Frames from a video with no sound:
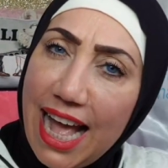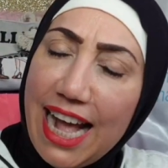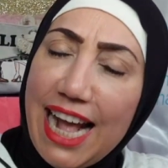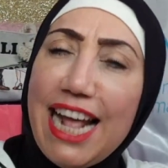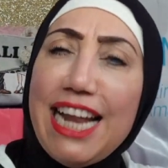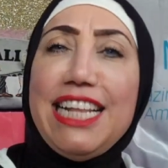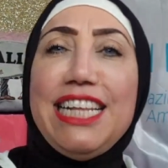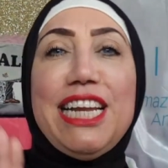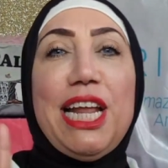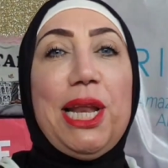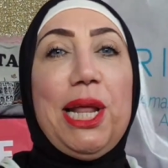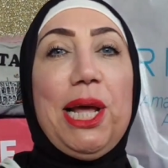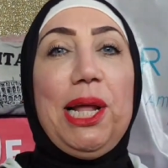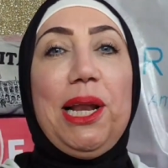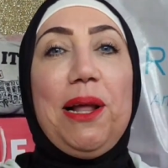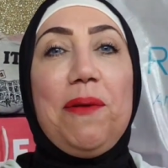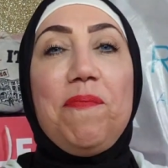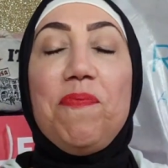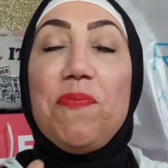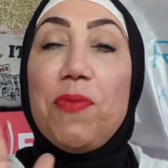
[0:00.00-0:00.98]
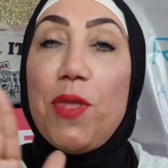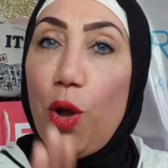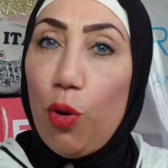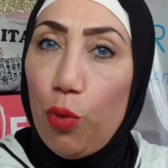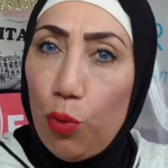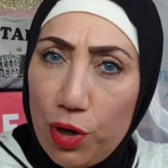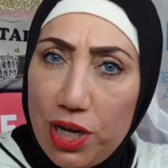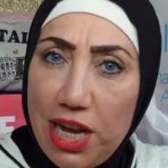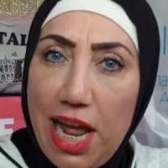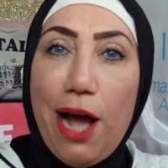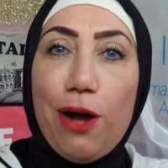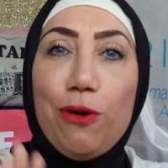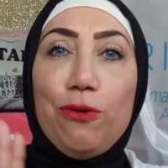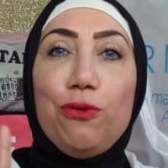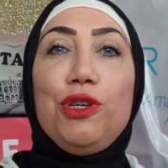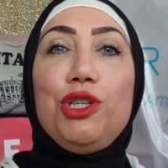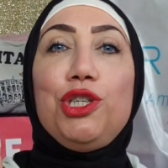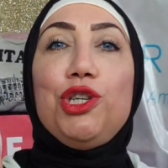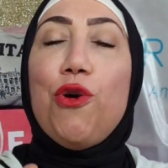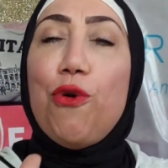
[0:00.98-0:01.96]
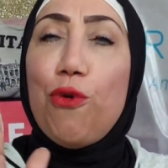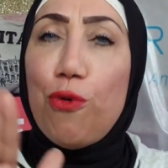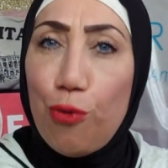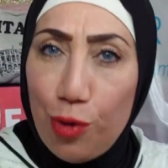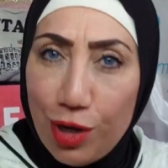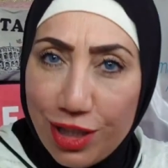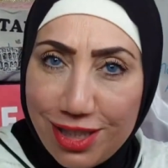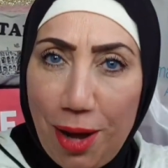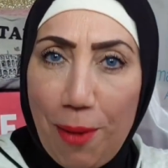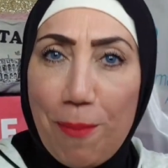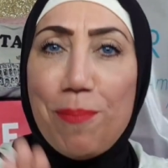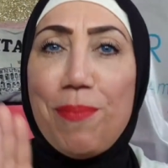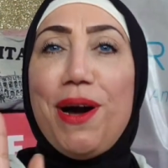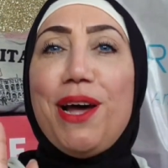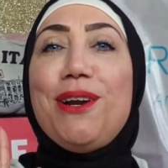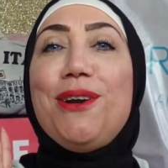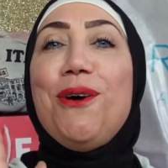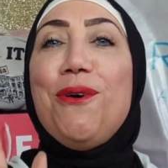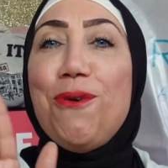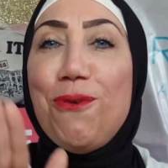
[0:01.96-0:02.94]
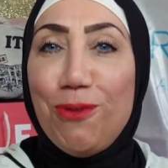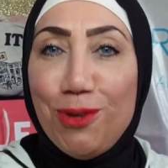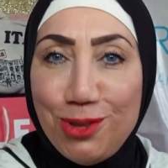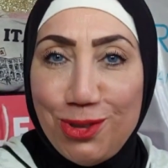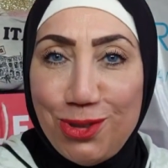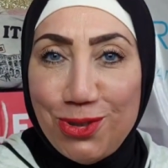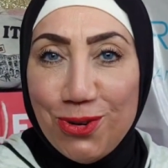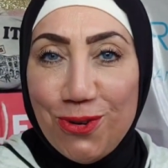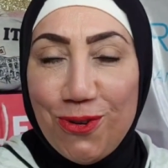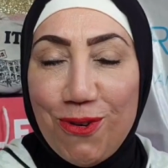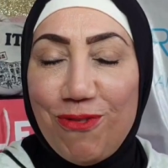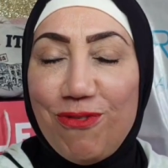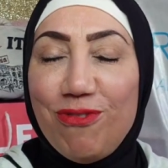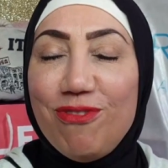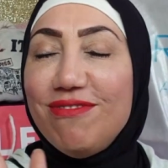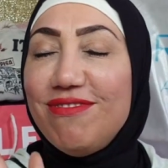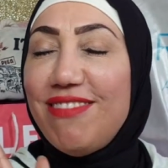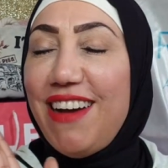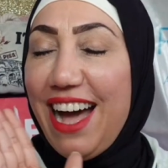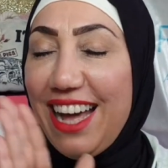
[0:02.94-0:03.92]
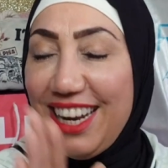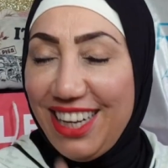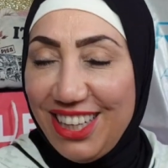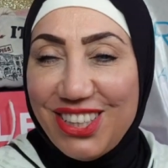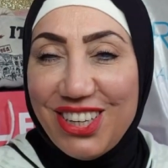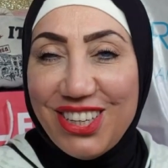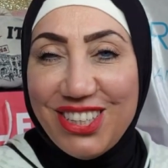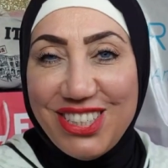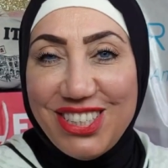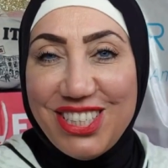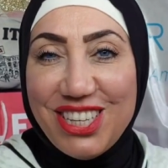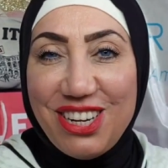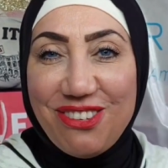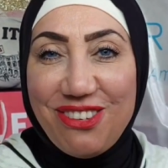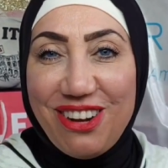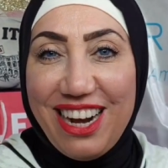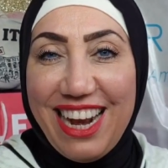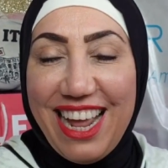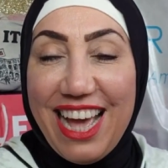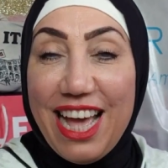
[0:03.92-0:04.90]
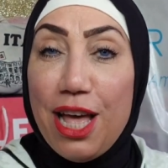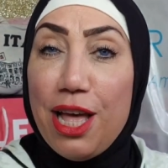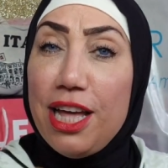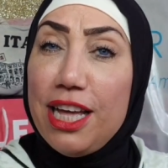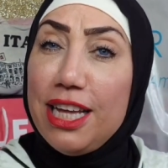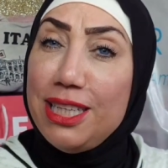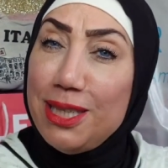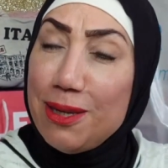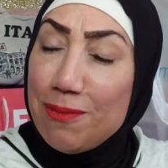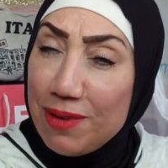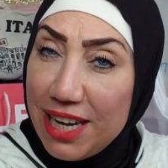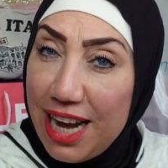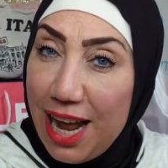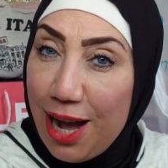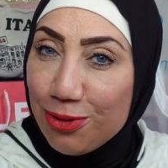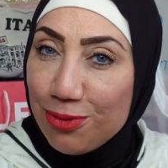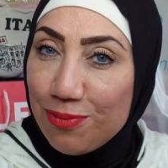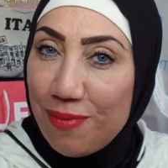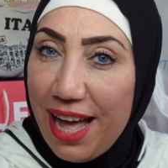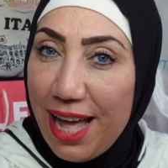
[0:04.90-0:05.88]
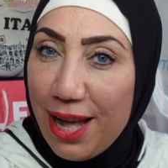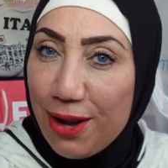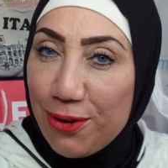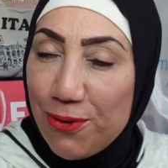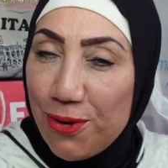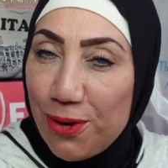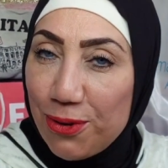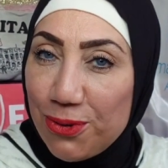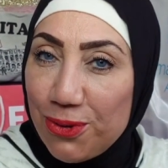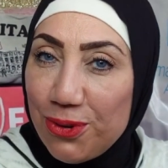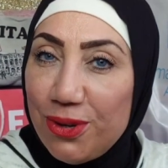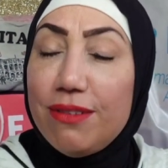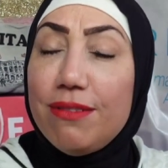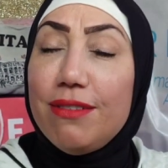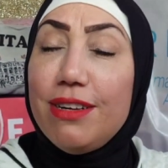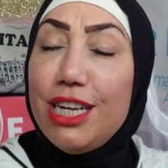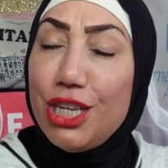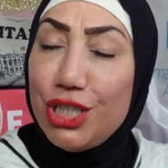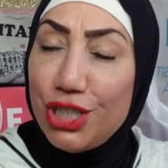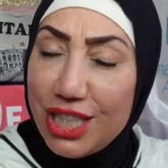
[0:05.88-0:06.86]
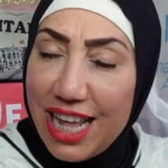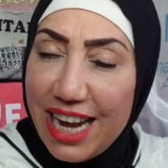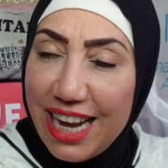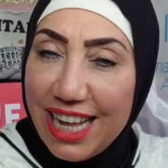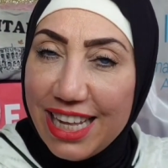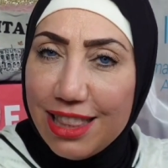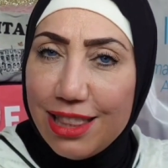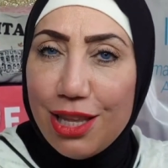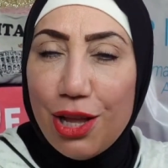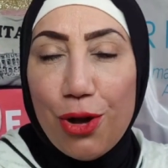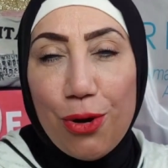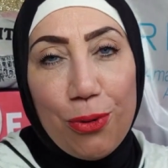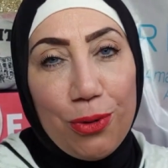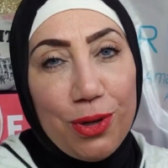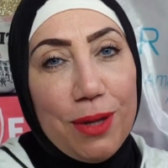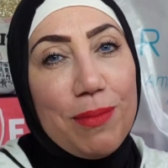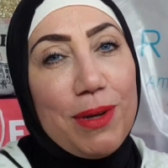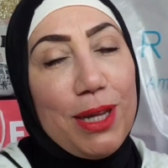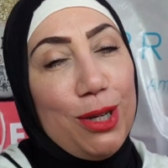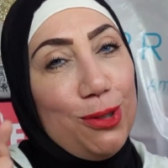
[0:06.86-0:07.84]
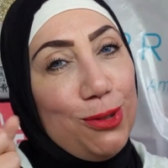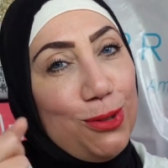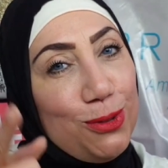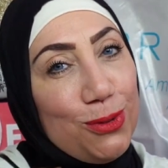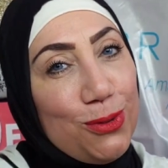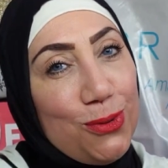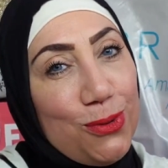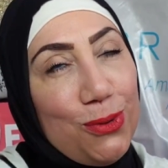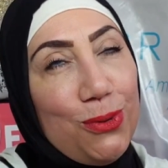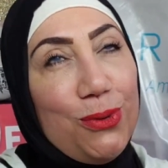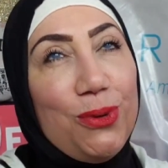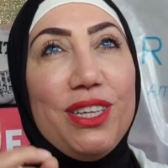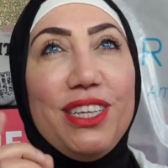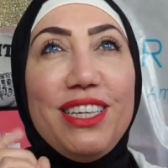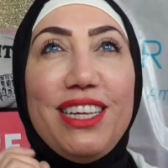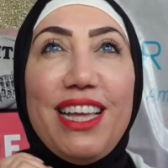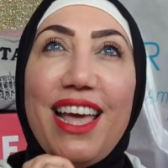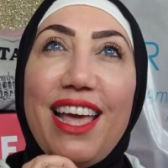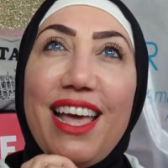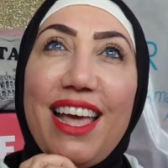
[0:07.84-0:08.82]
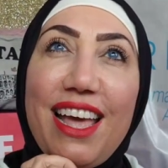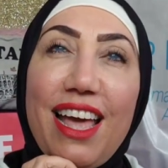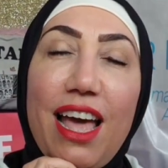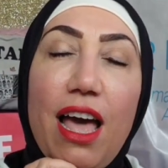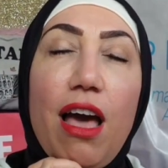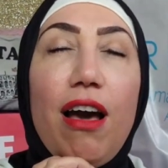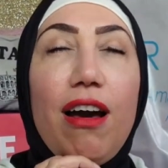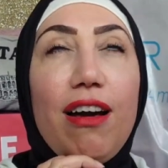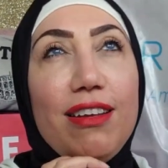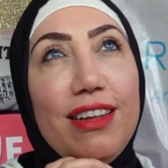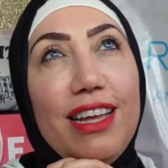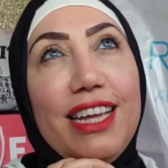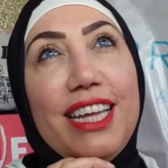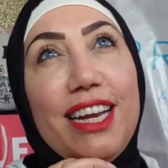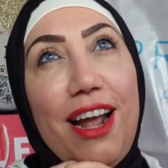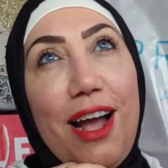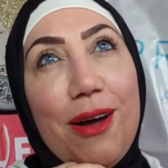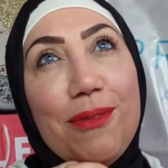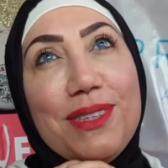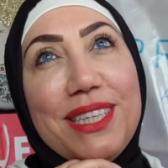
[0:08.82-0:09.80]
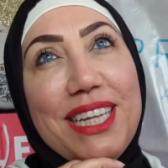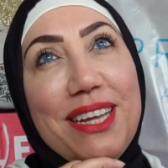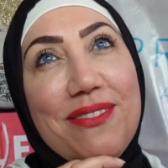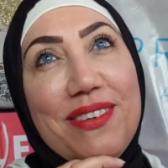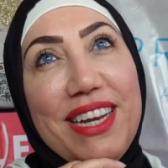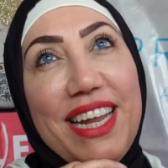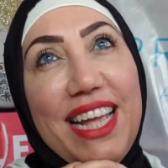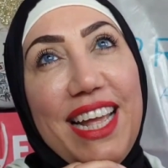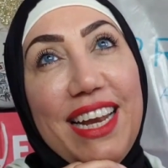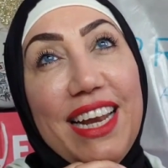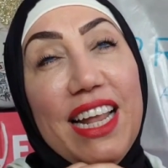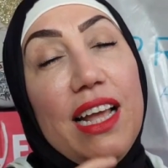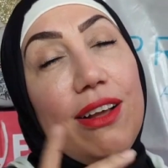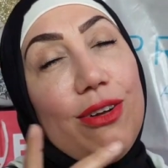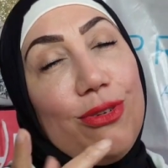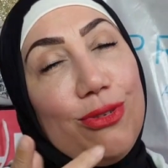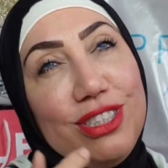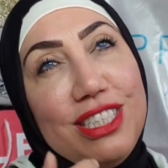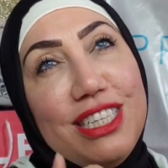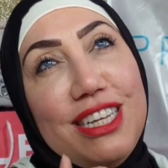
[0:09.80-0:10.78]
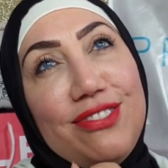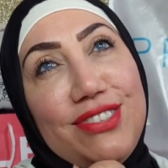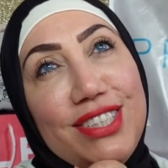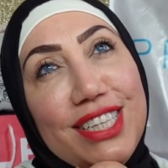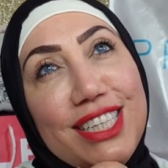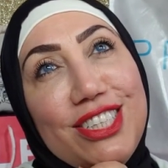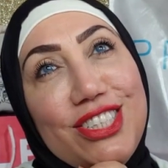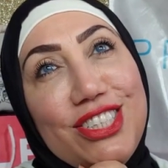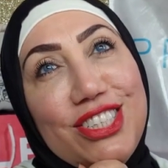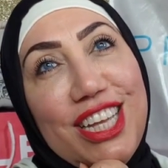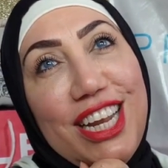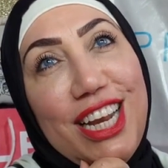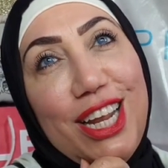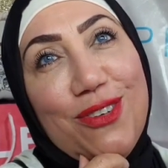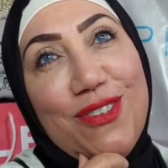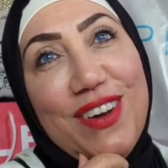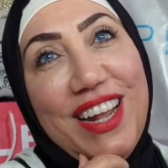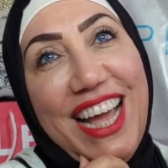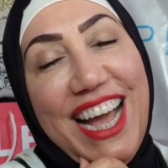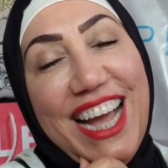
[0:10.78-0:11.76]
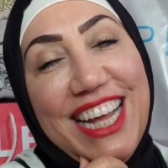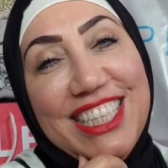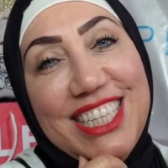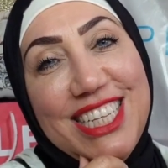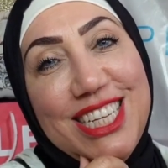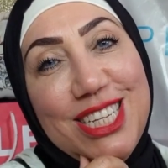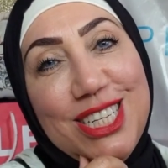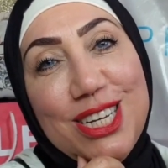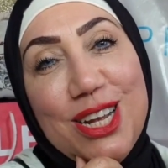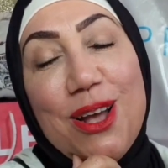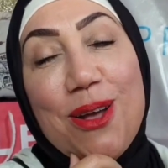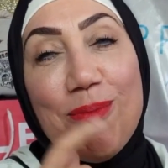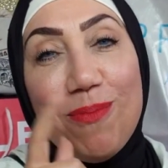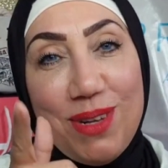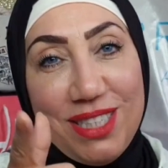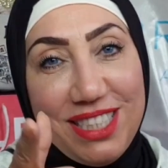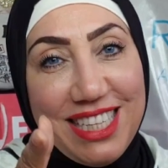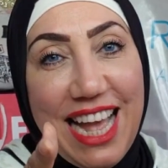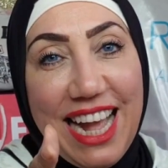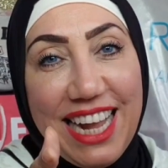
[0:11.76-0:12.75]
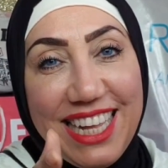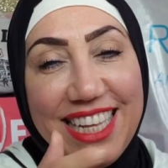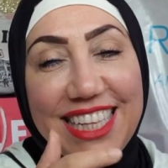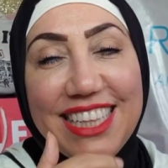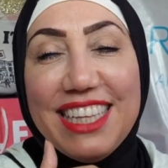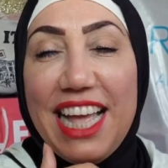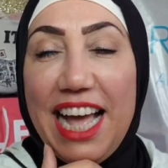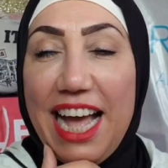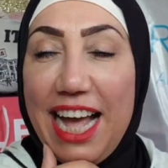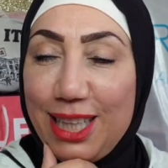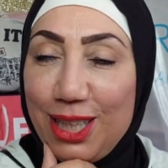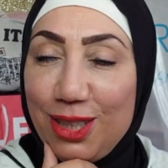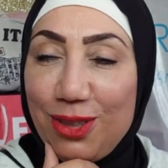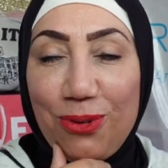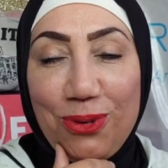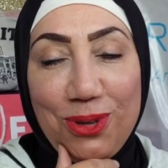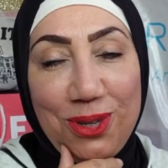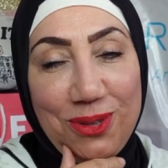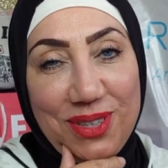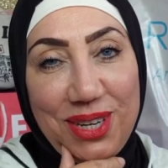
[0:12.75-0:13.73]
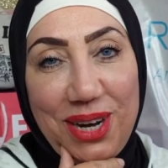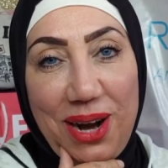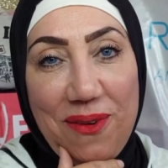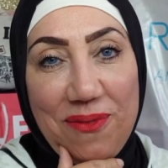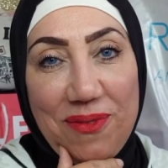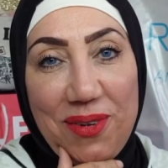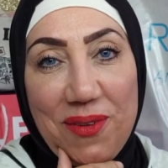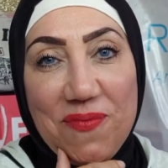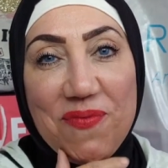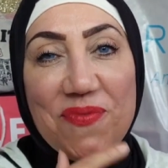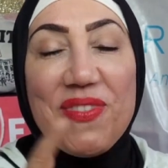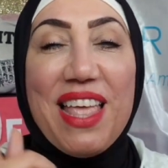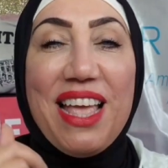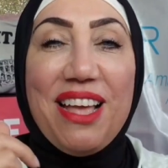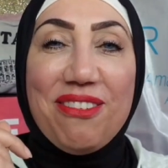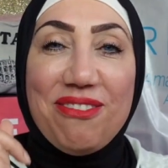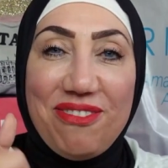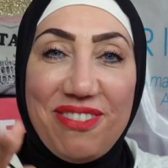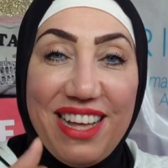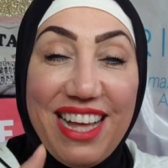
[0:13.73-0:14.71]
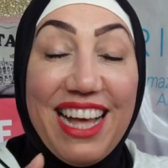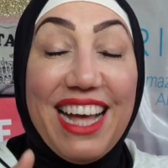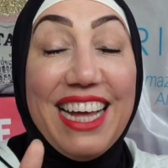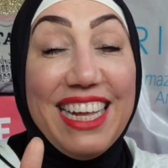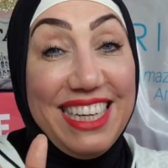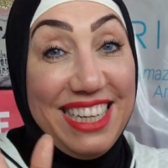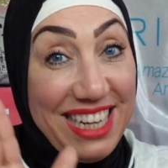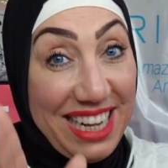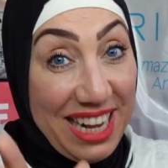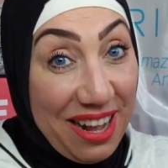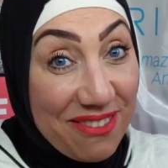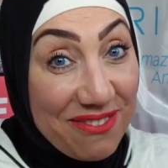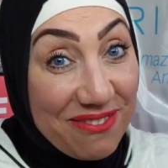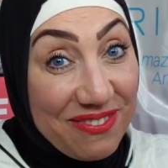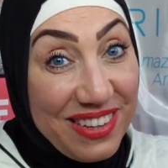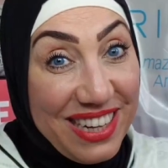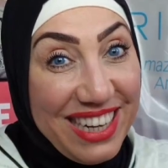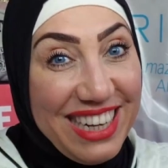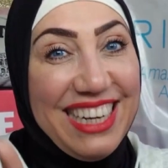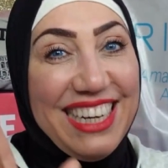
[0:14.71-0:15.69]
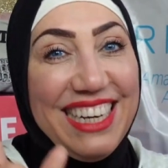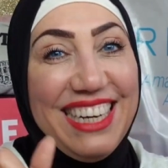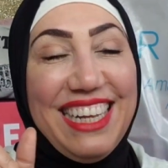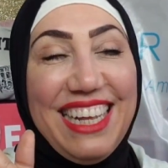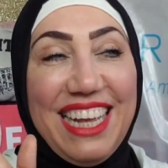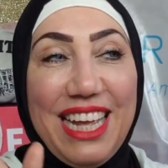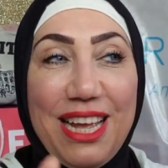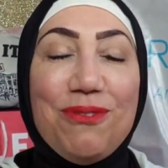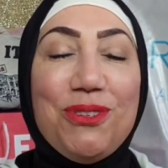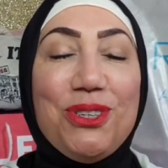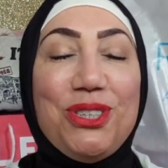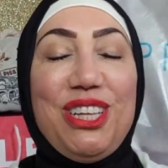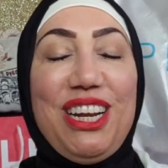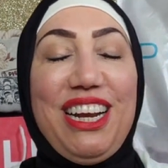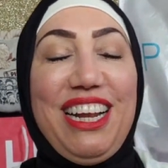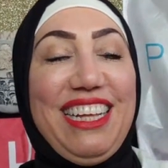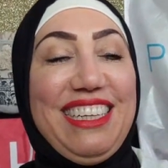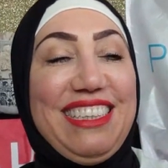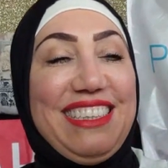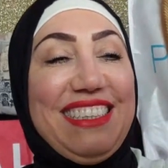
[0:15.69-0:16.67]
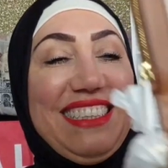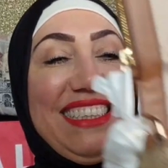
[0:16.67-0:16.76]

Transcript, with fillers: خلينا نحلم ونحوش وندبر ونشوف هنقدر نشتري ولا لا يمكن اقعد معاكم واقول اشتريت ويمكن انتوا تقولوا يا الله يرحمك يا منال كنت نفسك تشتري وما لحقتيش بس اكيد هتدعوا لي بالرحمه فنكمل المشتريات